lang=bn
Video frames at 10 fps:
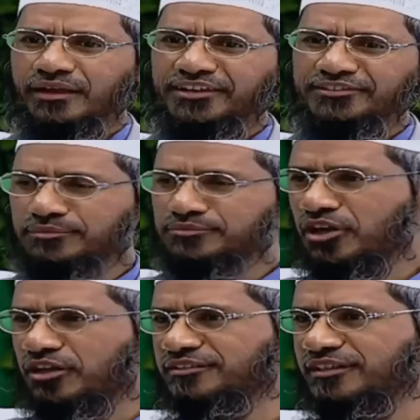বলেছেন
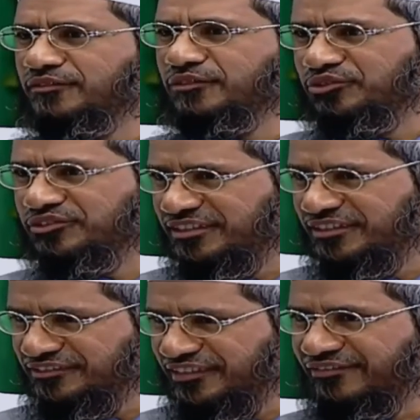তোমরা
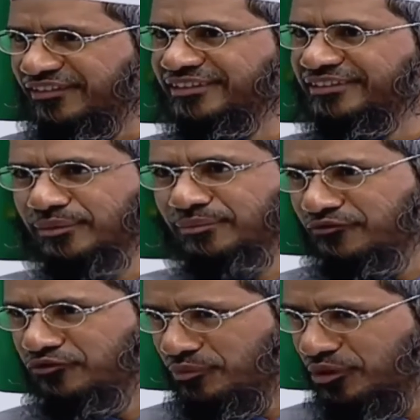শয়তানের
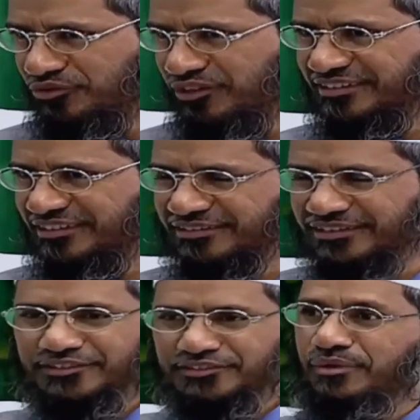পদচিহ্নের ব্যাপারে
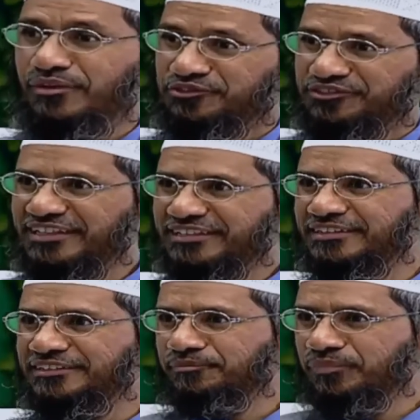সাবধান থাকো
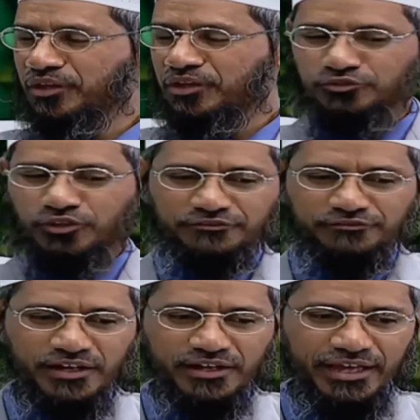আল্লাহ
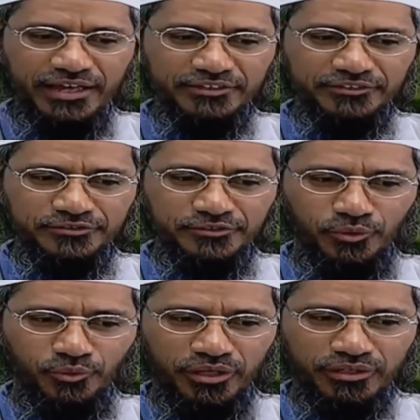এই কথা বলেননি যে
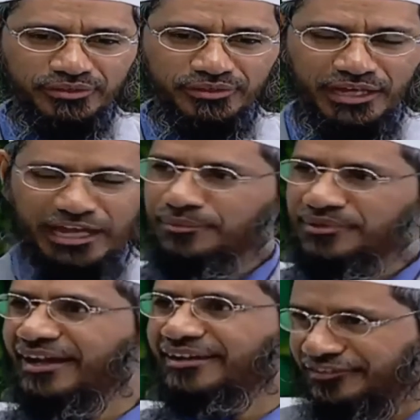শয়তান থেকে সাবধান
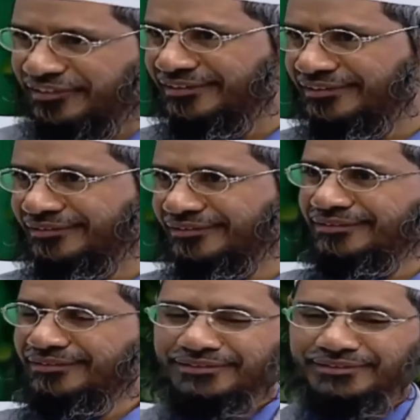হও কারণ
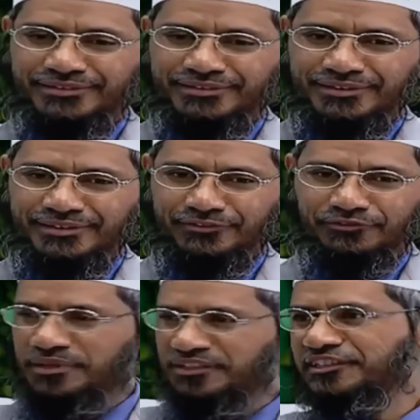সাধারণ মুসলিম
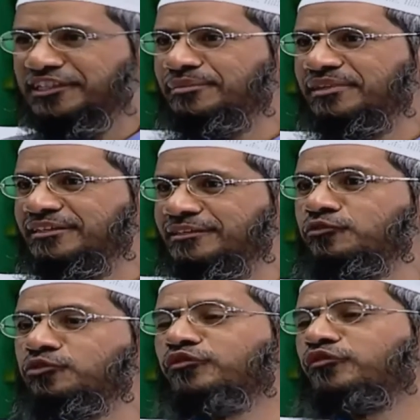
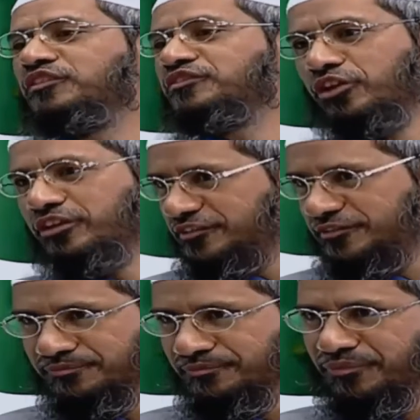গড়পর্তা মুসলিম
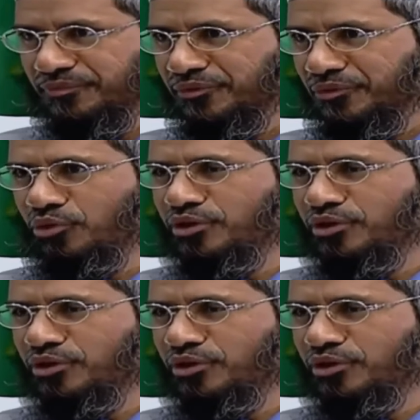যাদের মোটামুটি